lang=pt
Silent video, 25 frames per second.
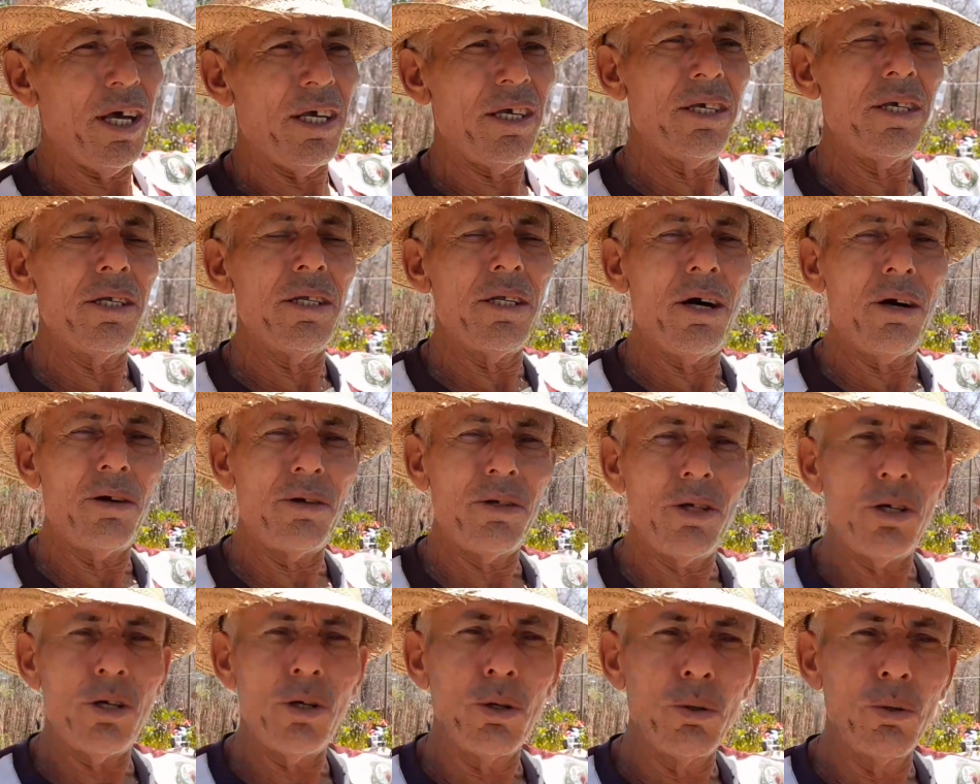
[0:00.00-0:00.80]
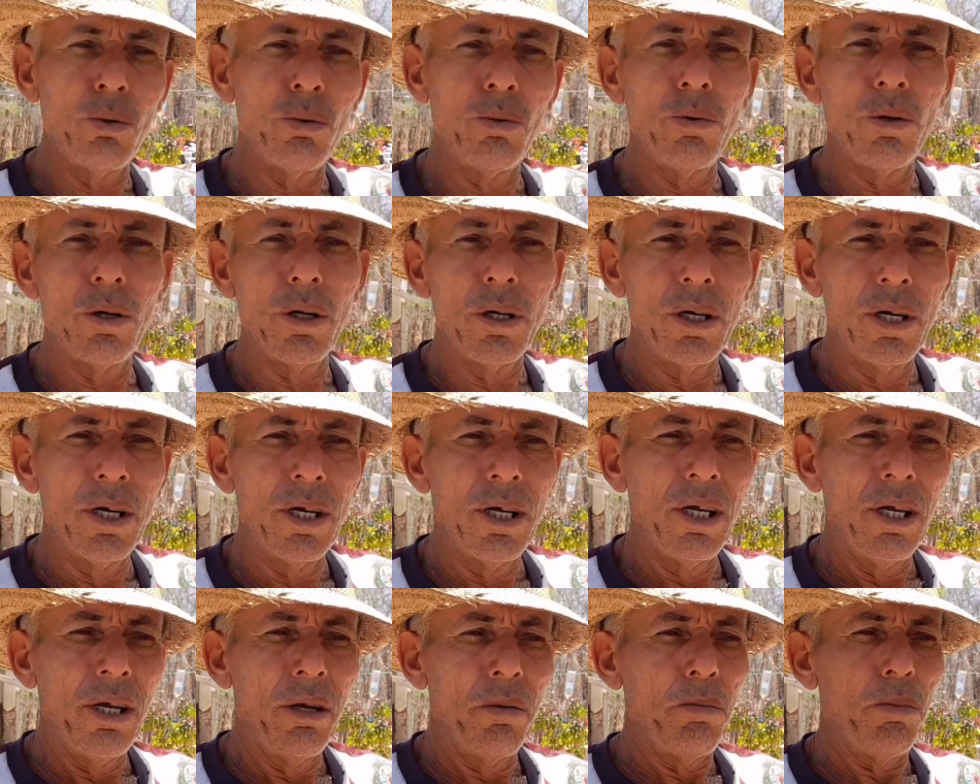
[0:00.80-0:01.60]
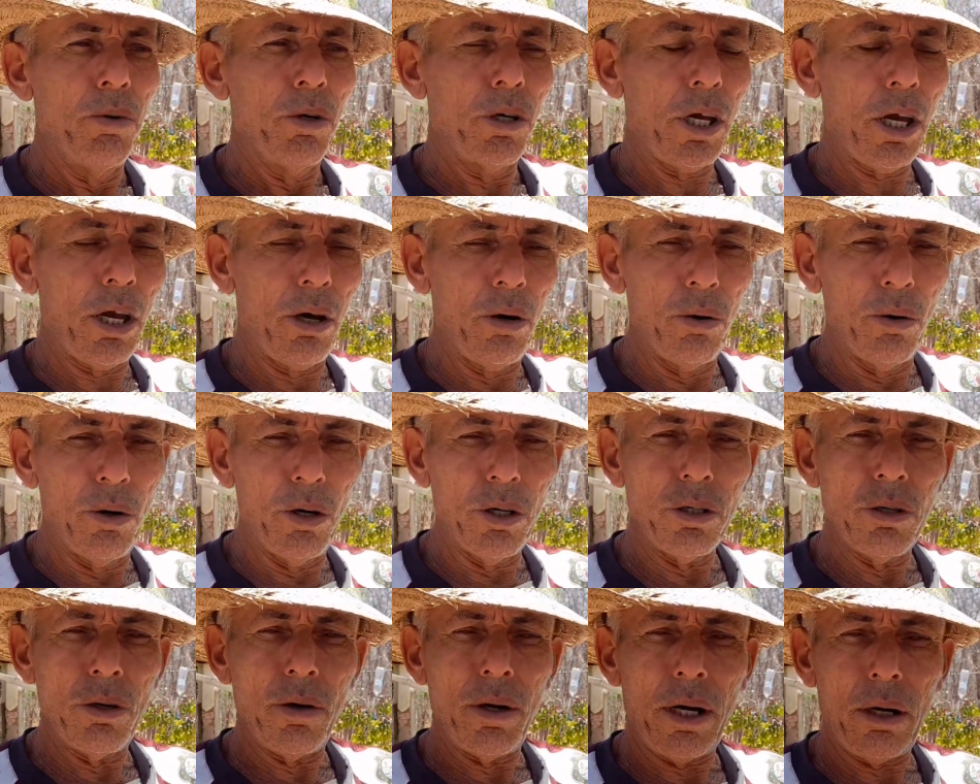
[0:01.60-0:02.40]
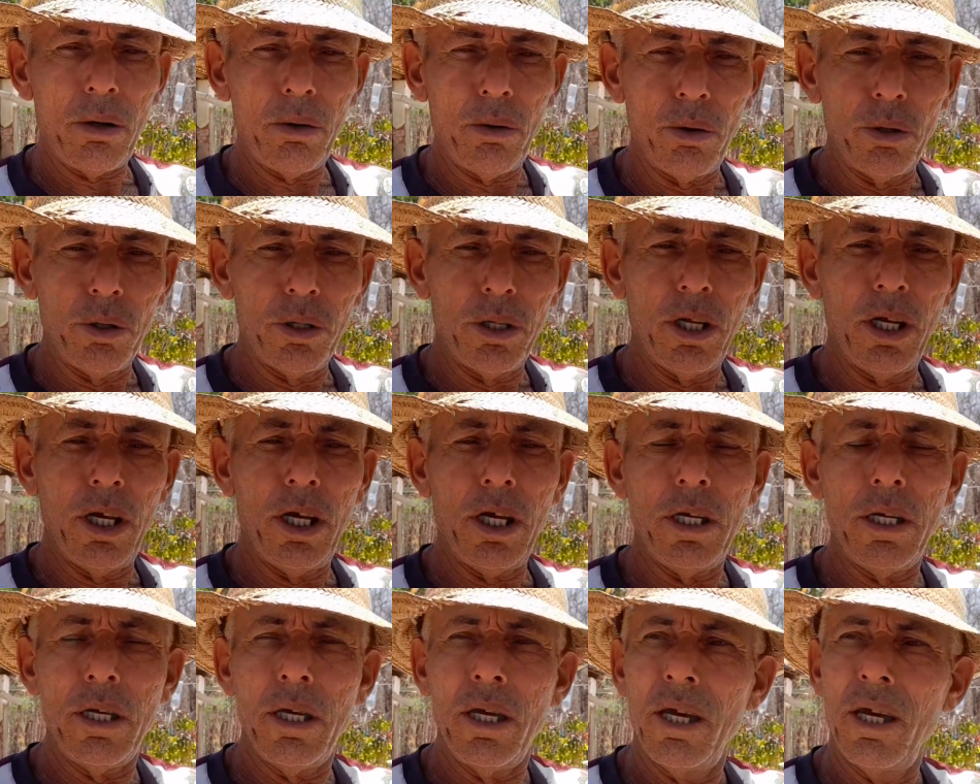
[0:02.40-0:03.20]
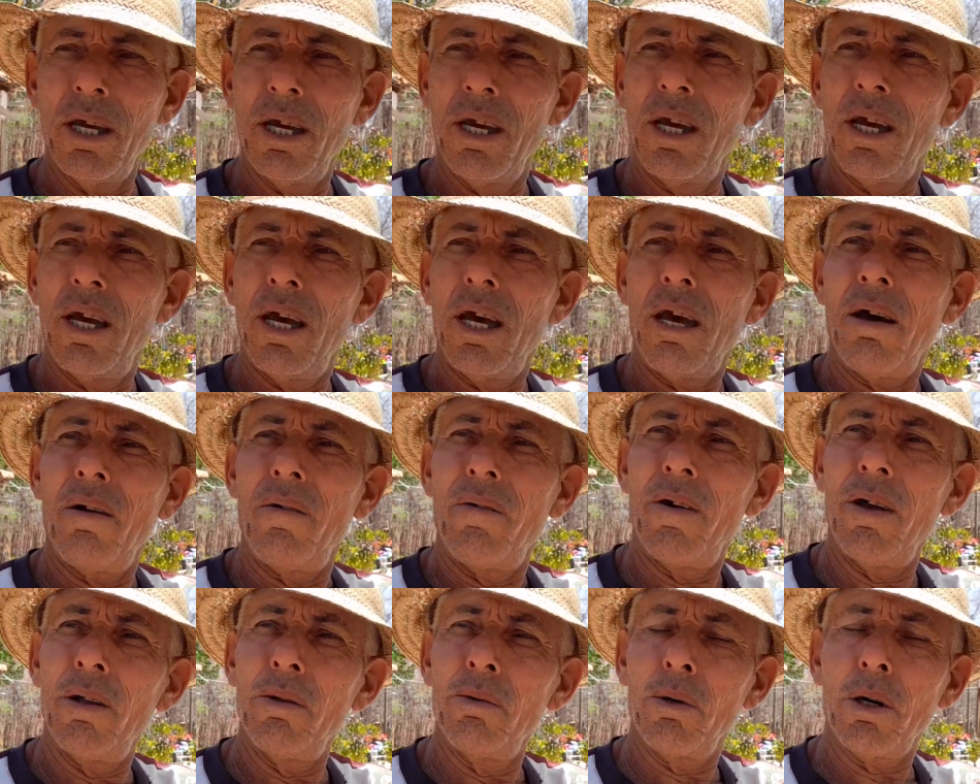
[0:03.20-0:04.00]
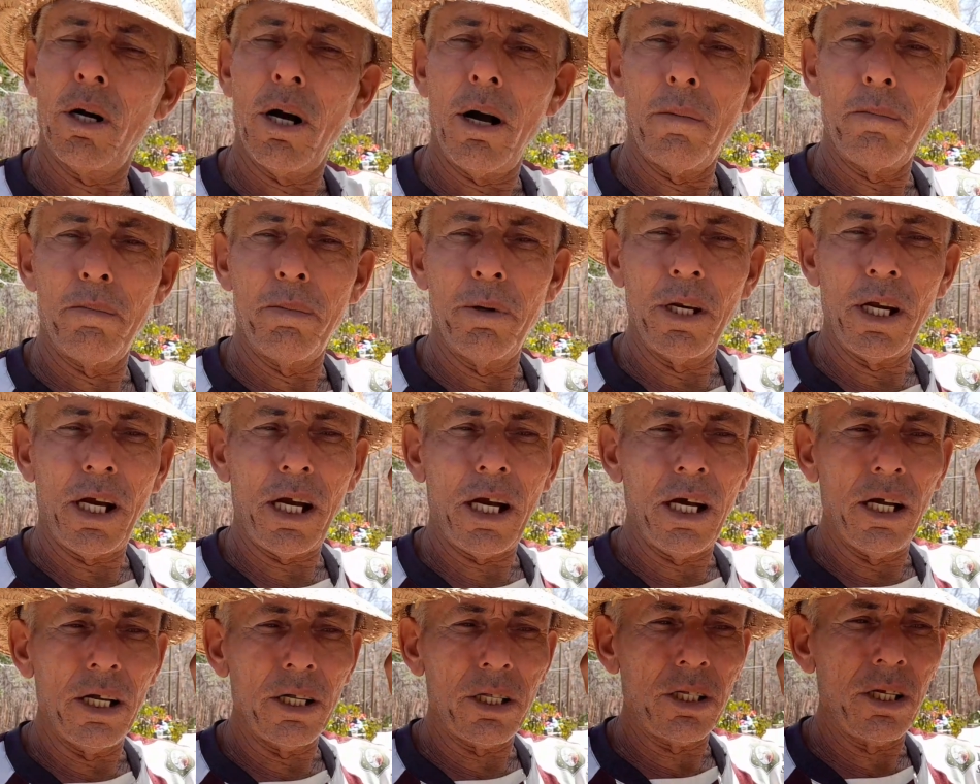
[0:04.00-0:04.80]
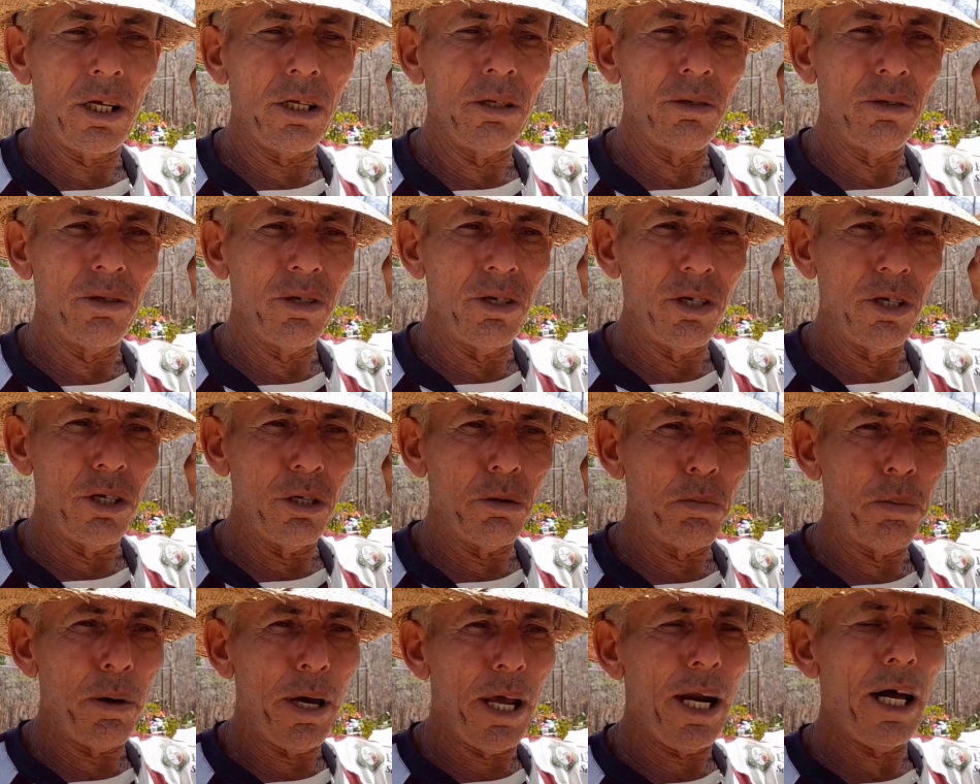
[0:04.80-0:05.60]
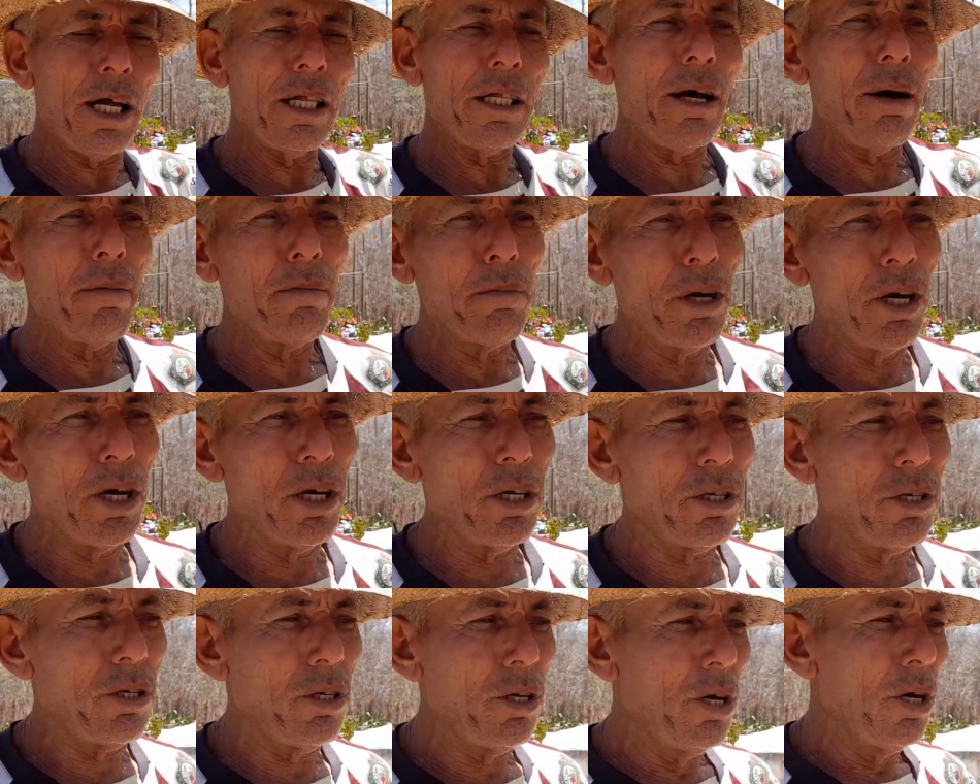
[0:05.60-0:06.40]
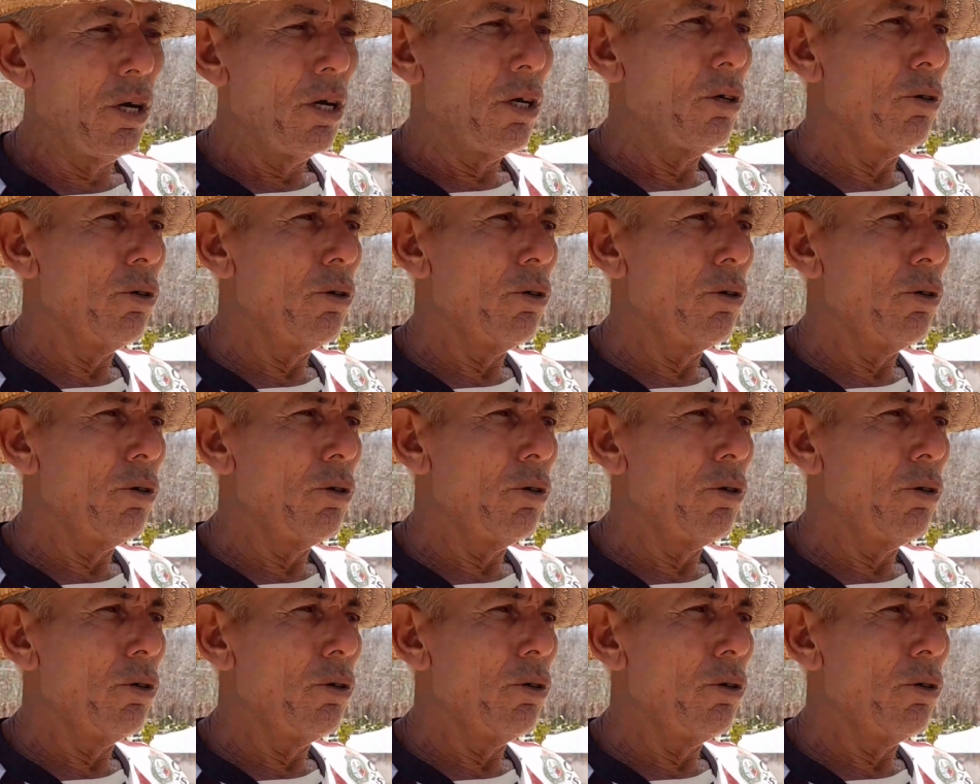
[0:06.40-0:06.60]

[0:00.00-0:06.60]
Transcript: é sinal de chuva. Porque hoje eu acordei é, vendo o Campina cantando desesperadamente.